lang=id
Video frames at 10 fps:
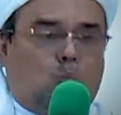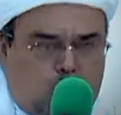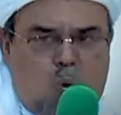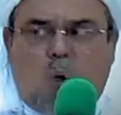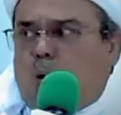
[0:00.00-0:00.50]

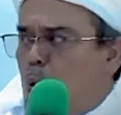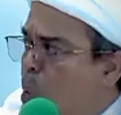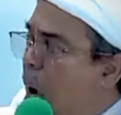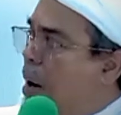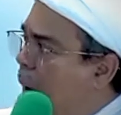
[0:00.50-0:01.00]
Begitu
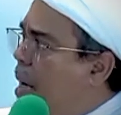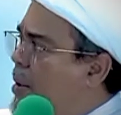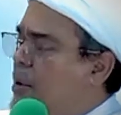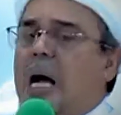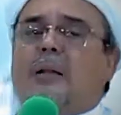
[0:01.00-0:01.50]
gagah
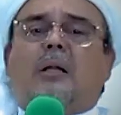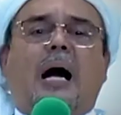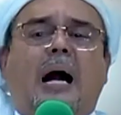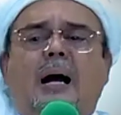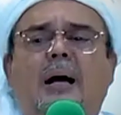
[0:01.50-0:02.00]
di
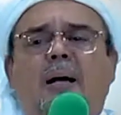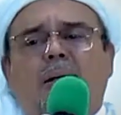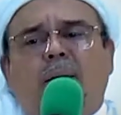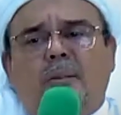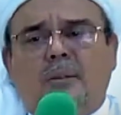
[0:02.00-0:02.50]
tengah-tengah.
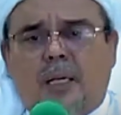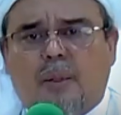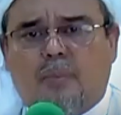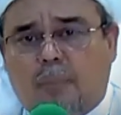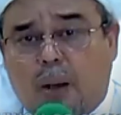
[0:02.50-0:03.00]
Jadi
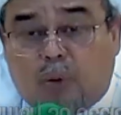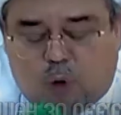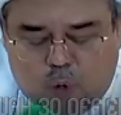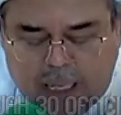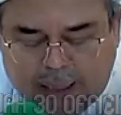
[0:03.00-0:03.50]
memang
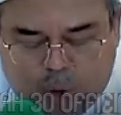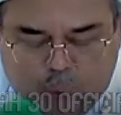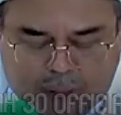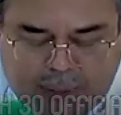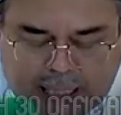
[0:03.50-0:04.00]
berjuangnya
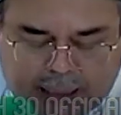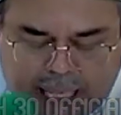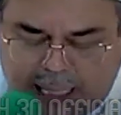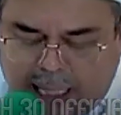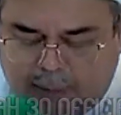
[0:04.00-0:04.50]
luar
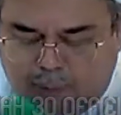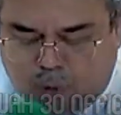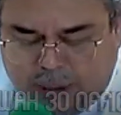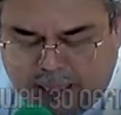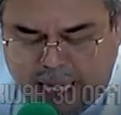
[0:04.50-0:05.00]
biasa. Nabi
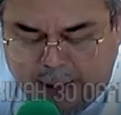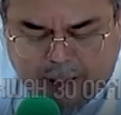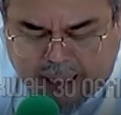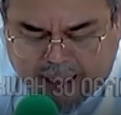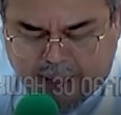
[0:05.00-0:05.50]
puji.
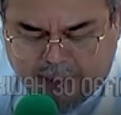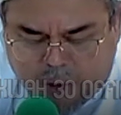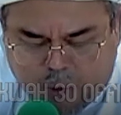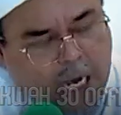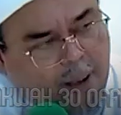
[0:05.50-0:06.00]
Apa kata
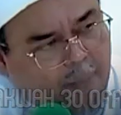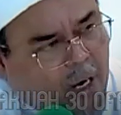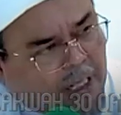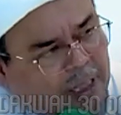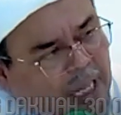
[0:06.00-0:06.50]
Nabi? Kun Aba
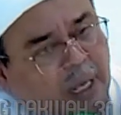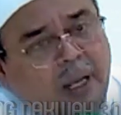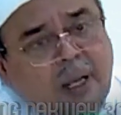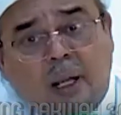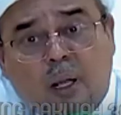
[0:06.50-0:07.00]
Khaisama.
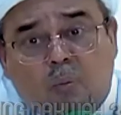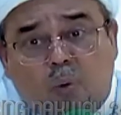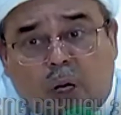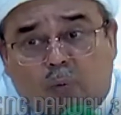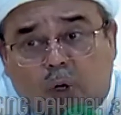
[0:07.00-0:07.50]

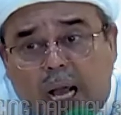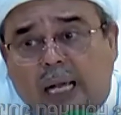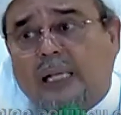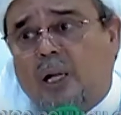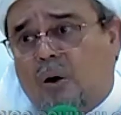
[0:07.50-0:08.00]

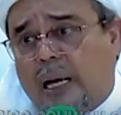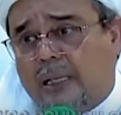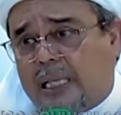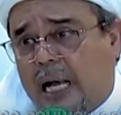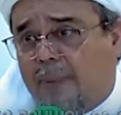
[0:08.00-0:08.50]
Mudah-mudahan ini orang
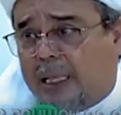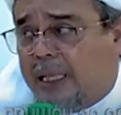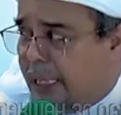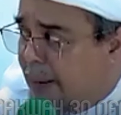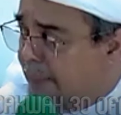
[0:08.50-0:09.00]
sahabat kita yang